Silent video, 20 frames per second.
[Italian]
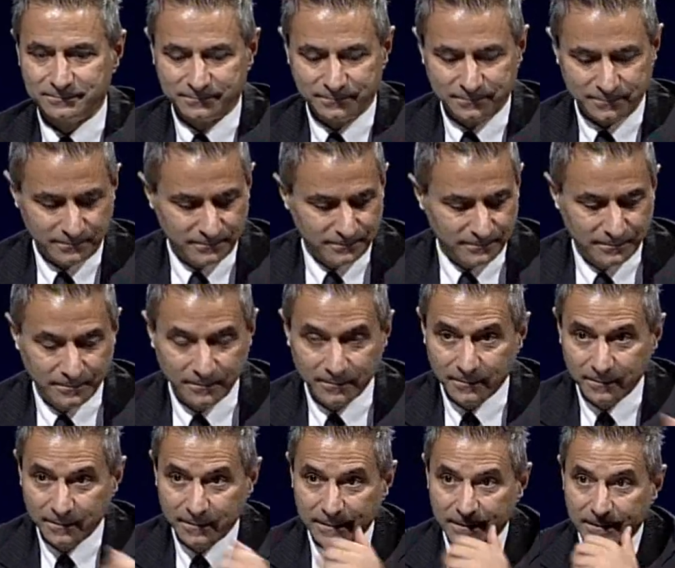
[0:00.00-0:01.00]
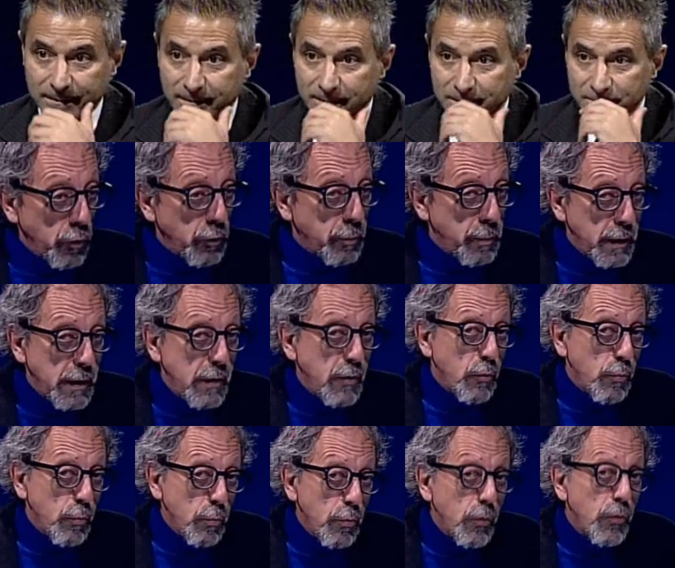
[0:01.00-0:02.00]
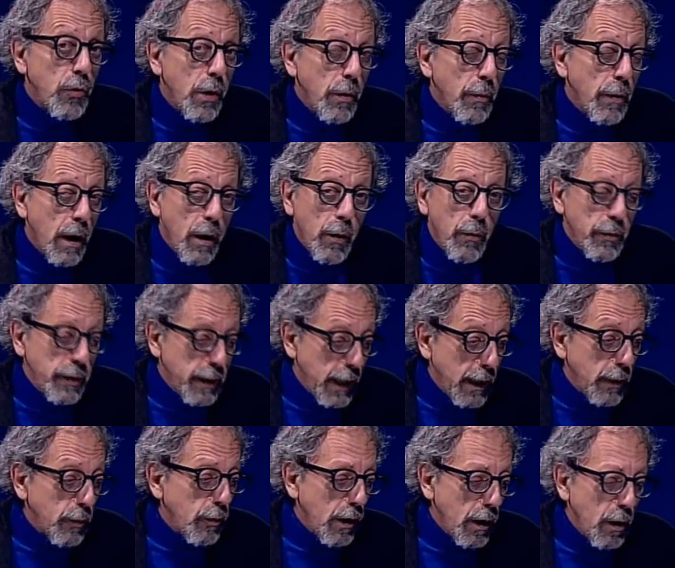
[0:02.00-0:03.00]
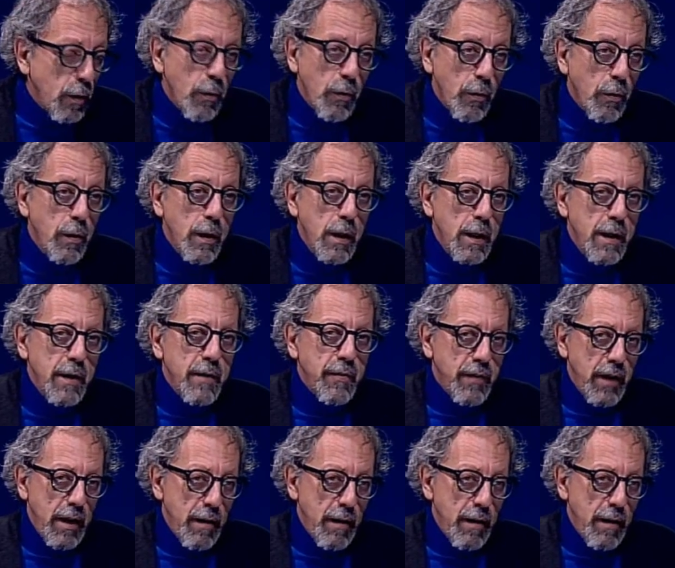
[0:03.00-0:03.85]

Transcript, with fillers: che noi abbiamo avuto ospiti in studio, ci hanno raccontato che loro servono